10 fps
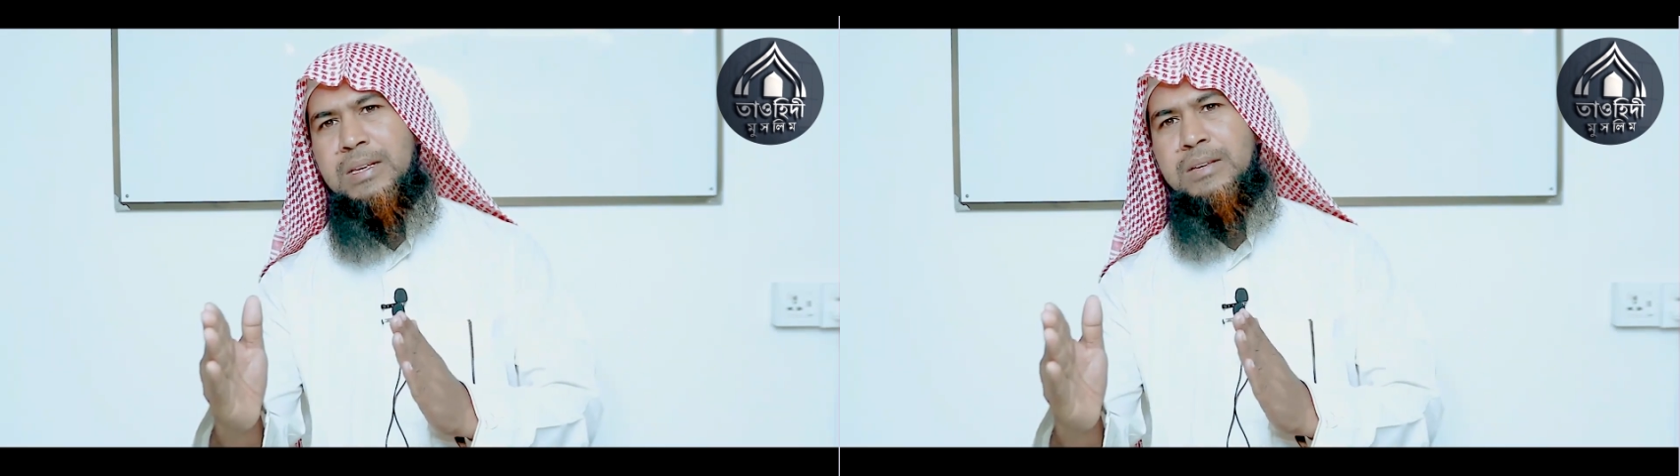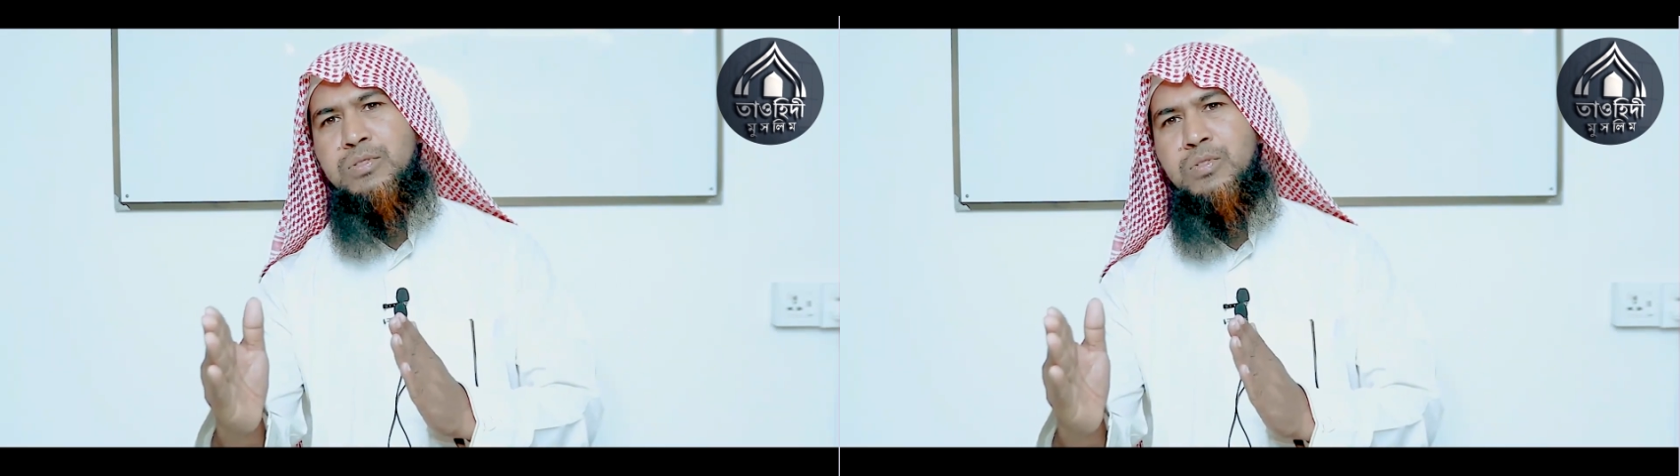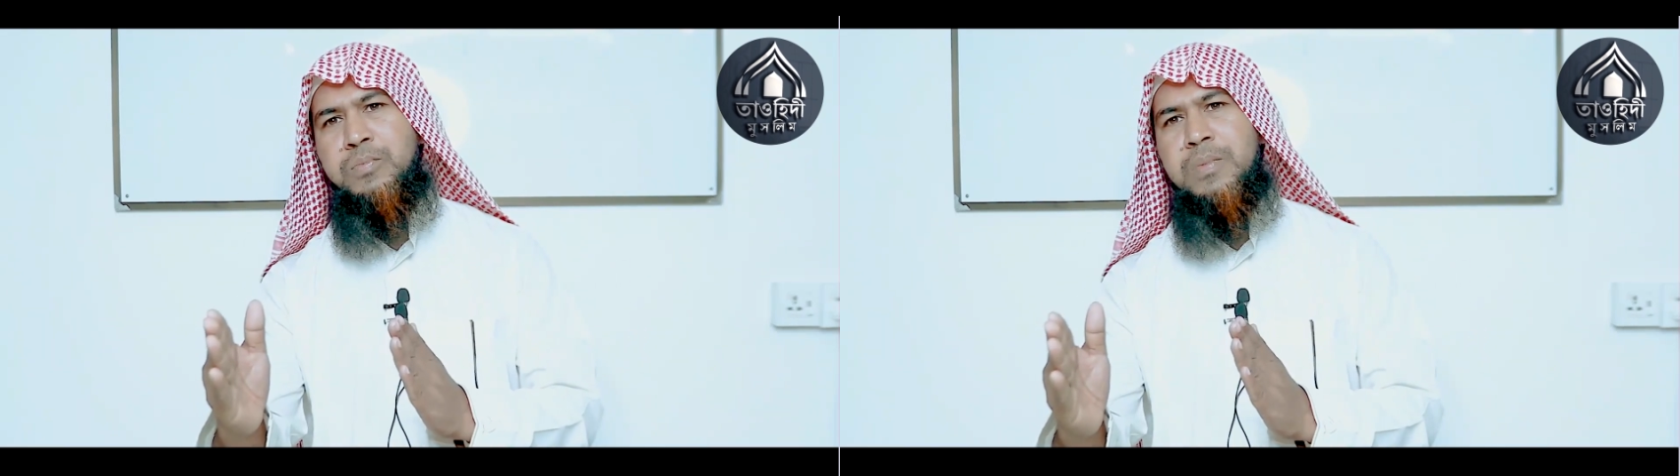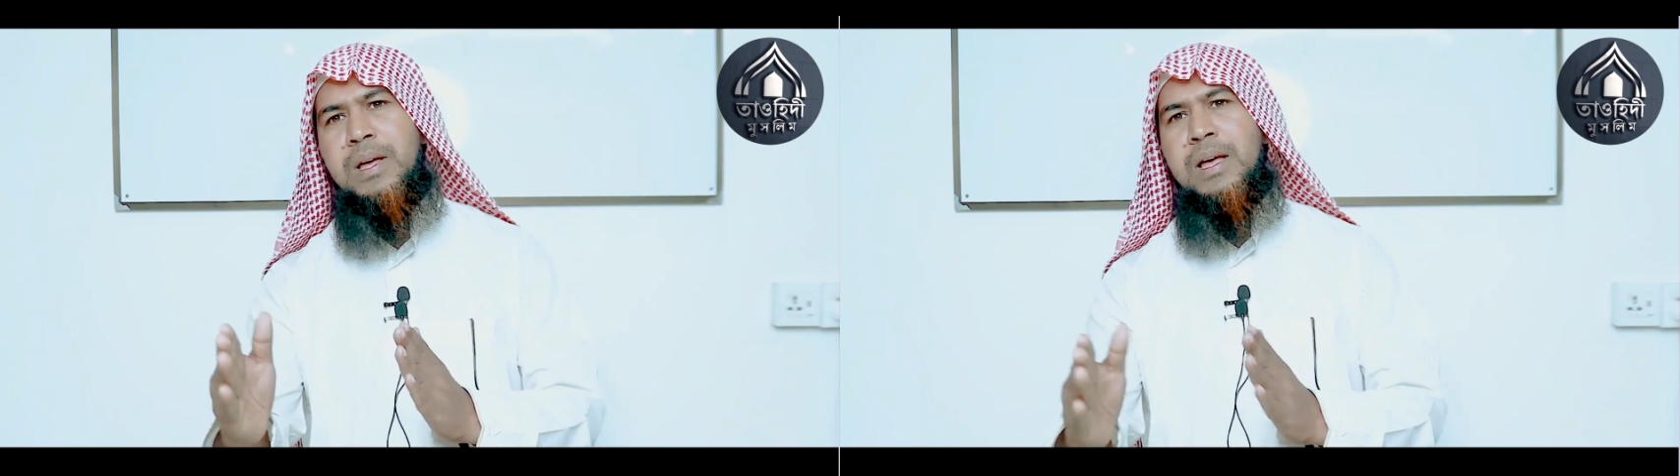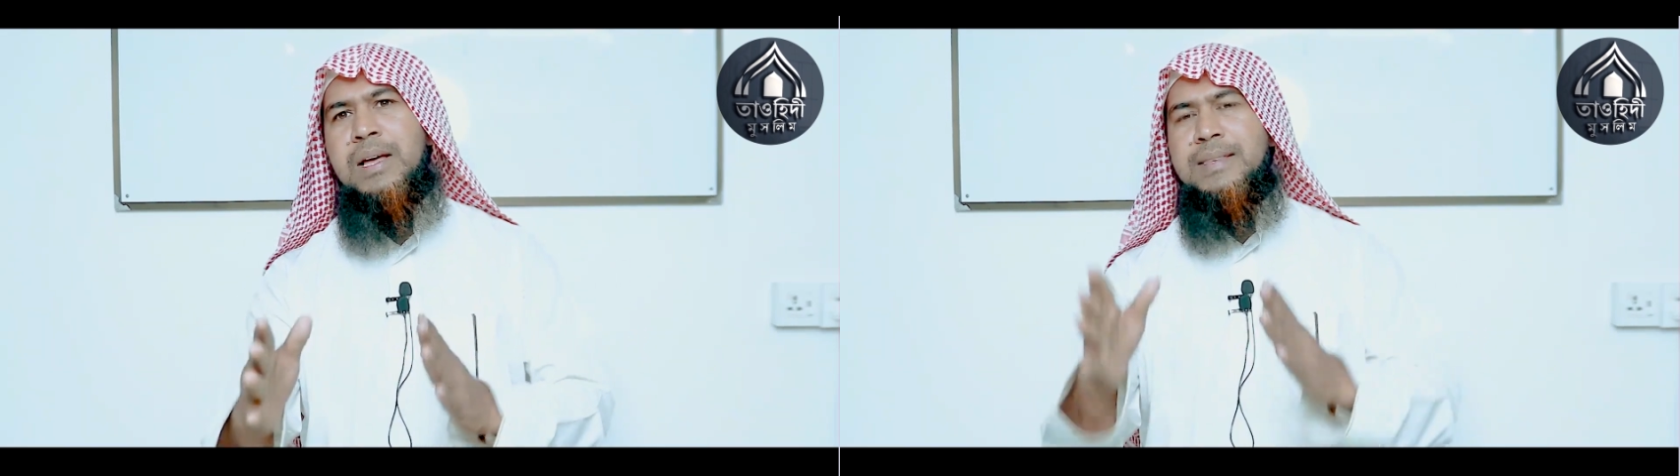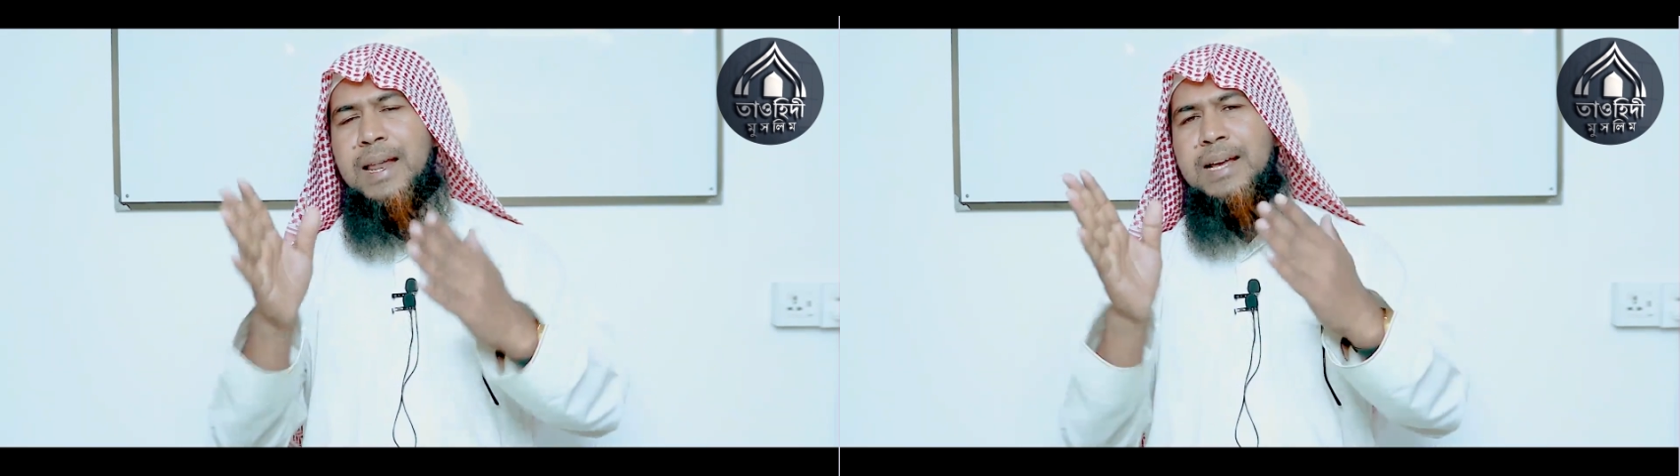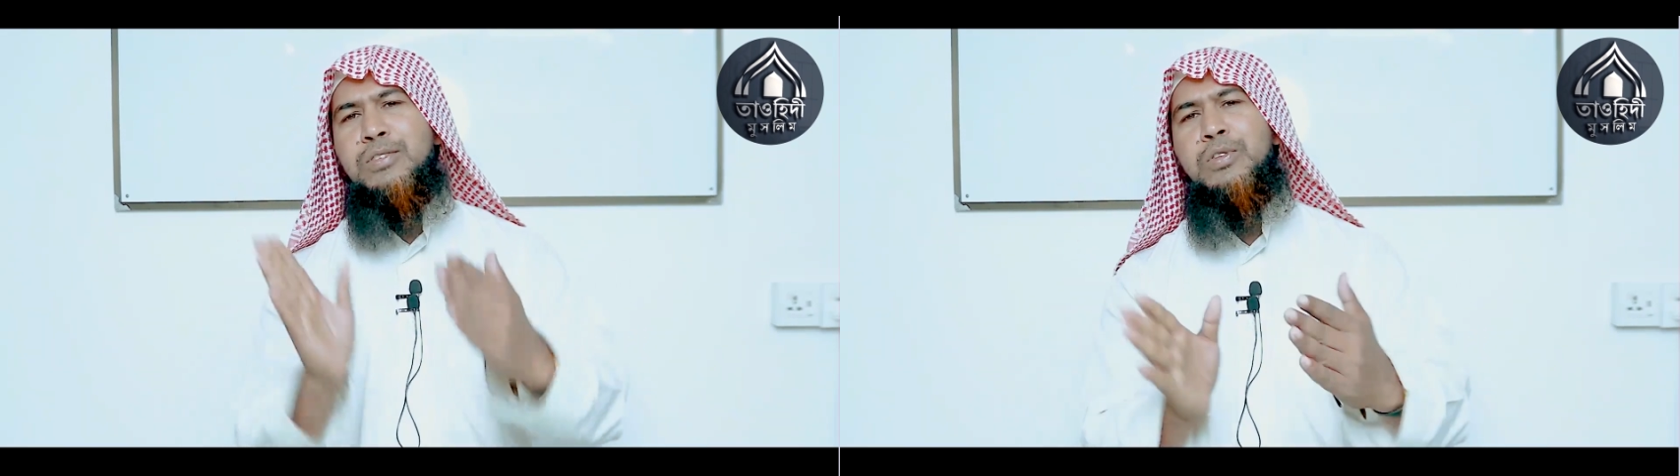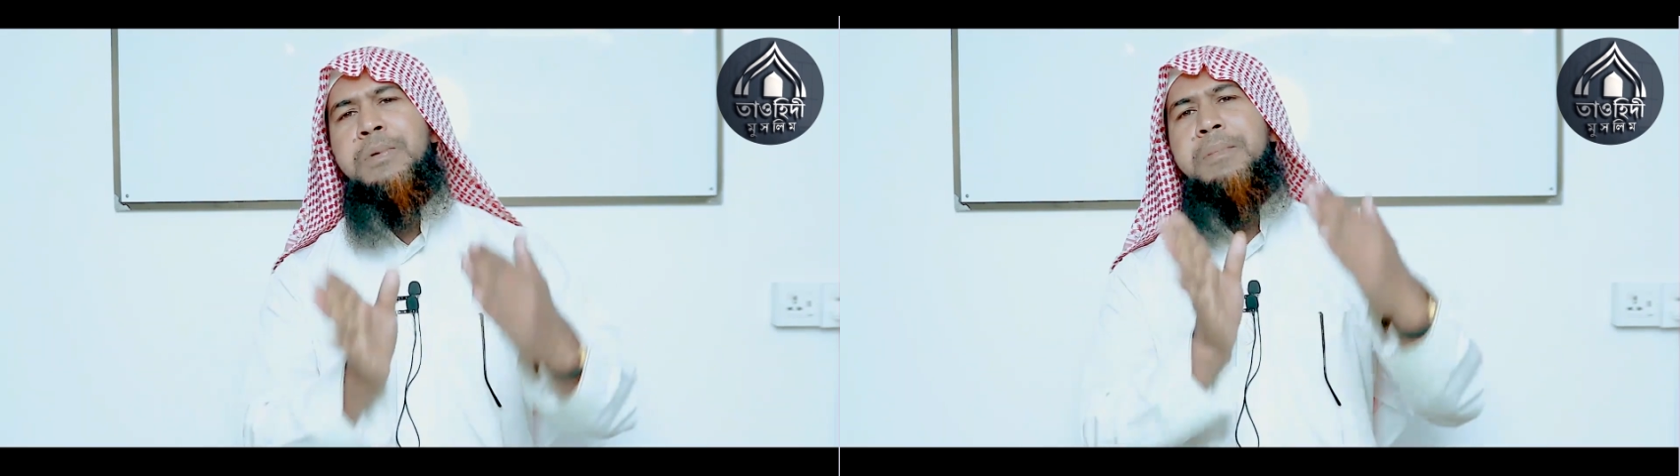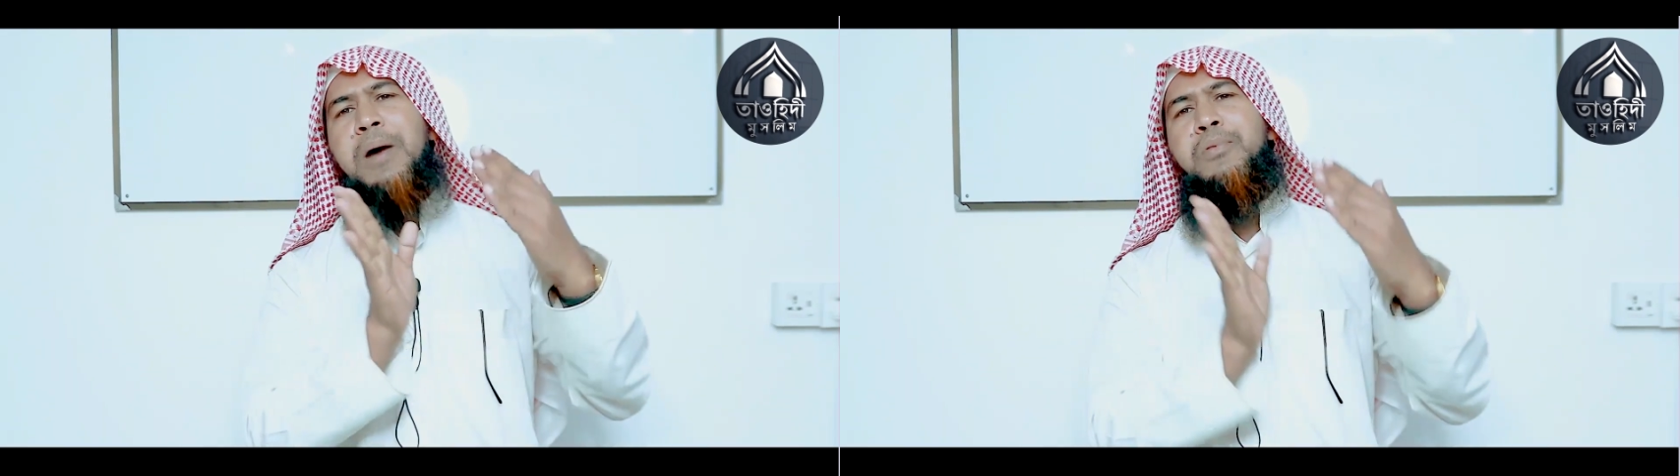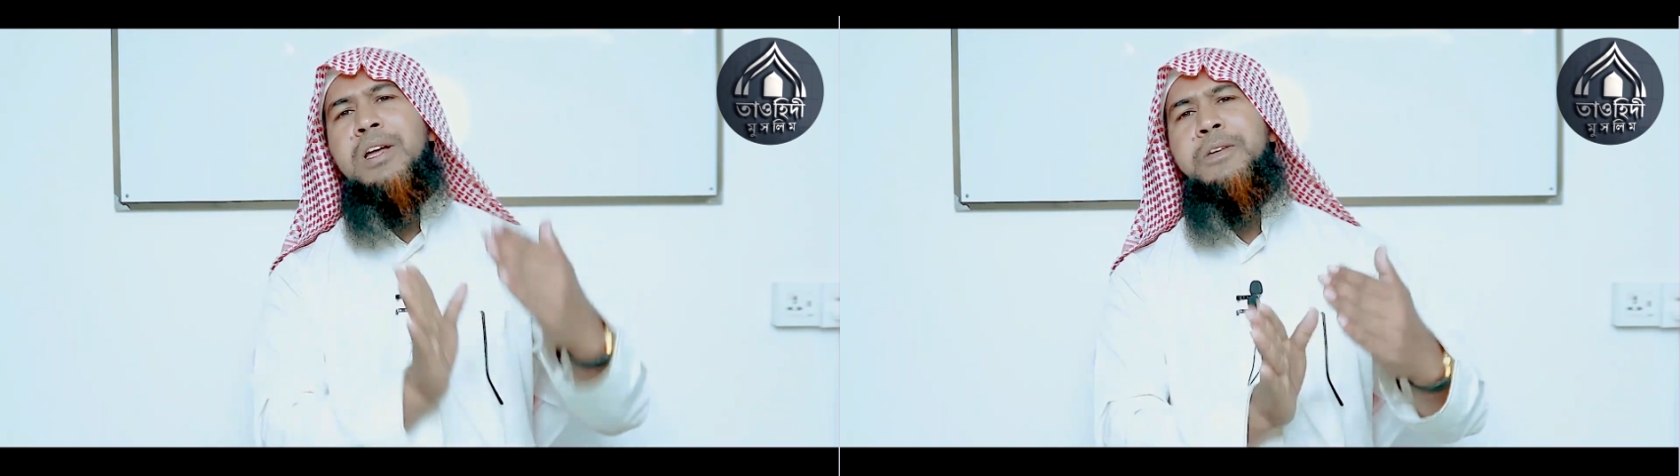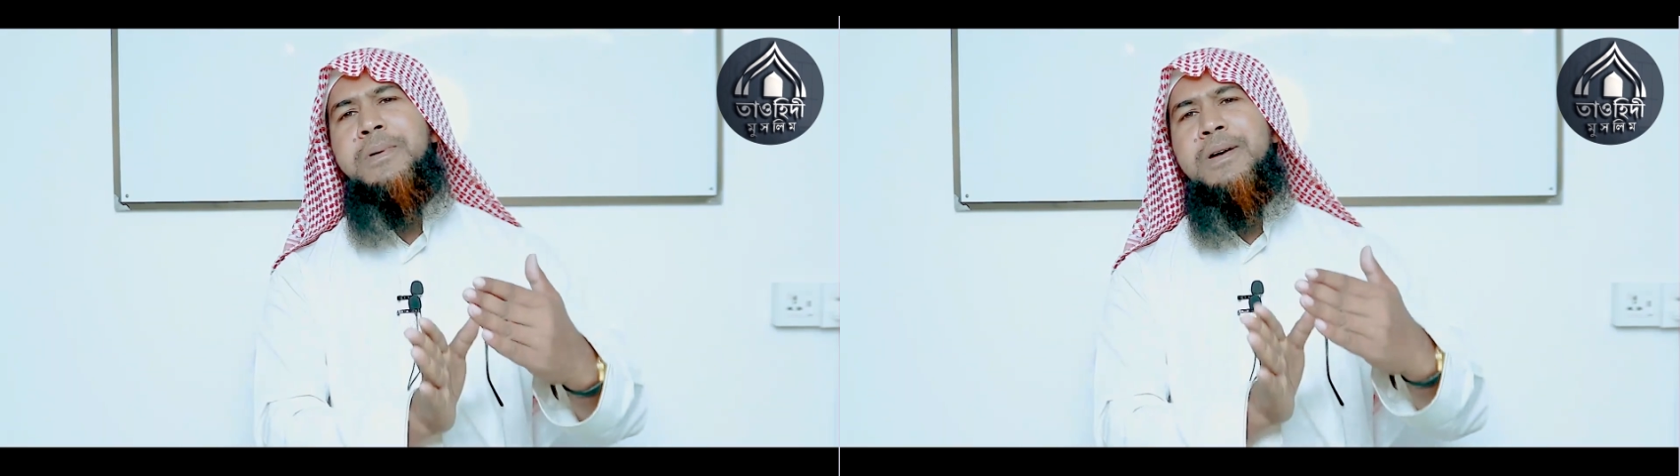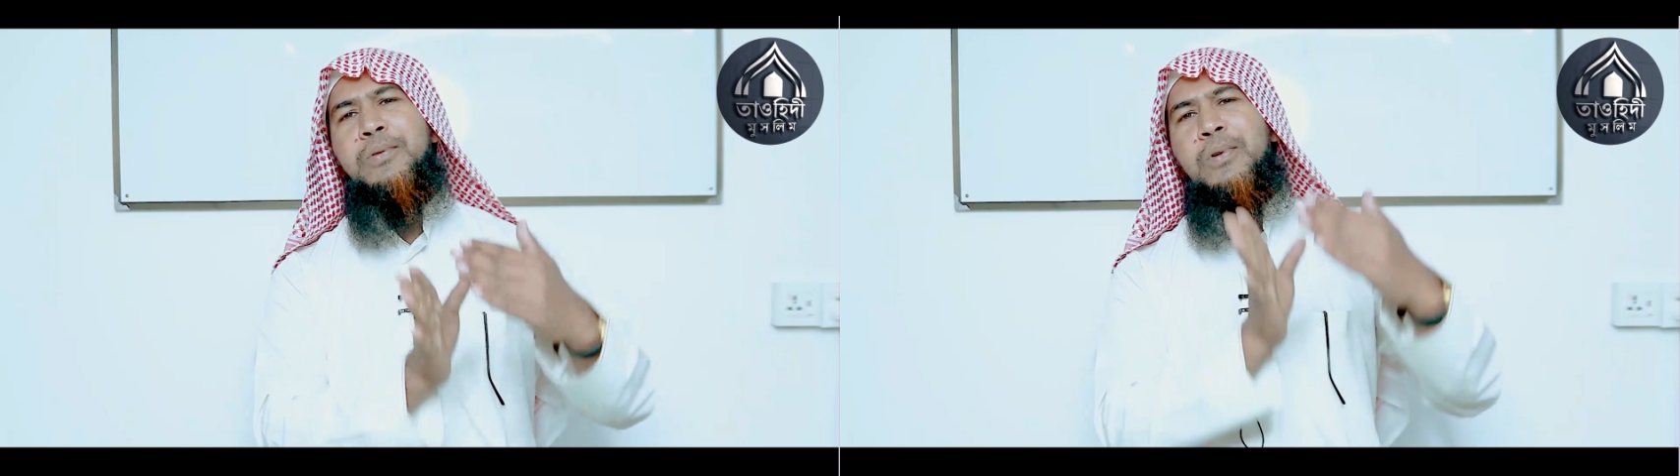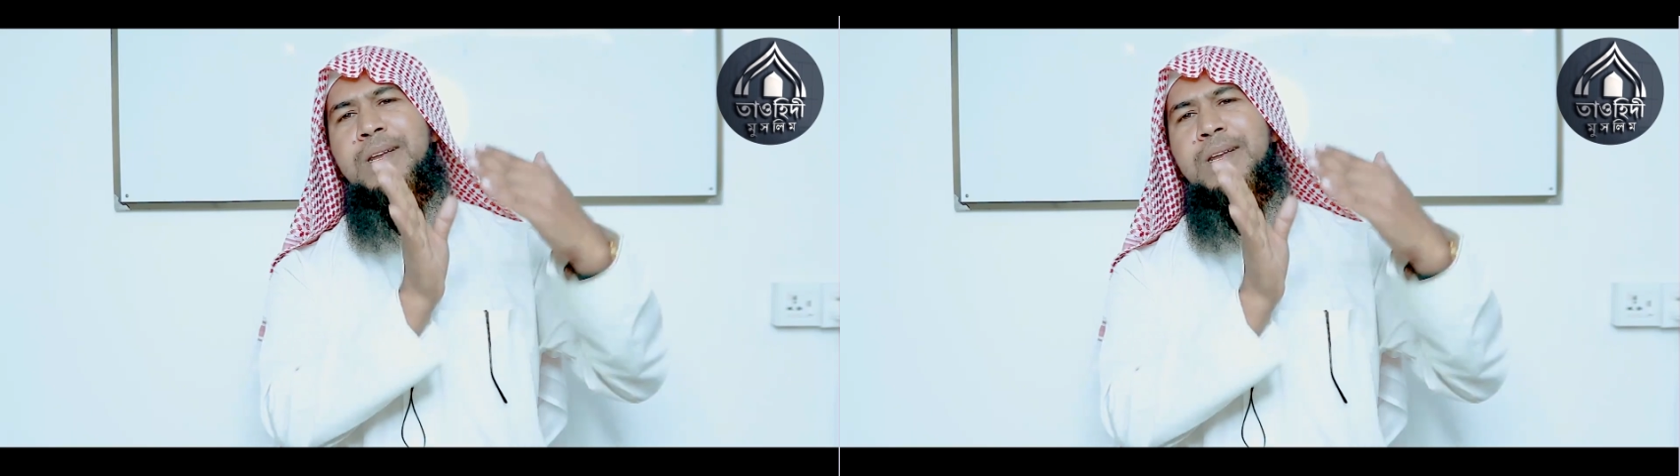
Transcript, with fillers: ইউসুফ তারা কিন্তু ইমাম আবু হানিফার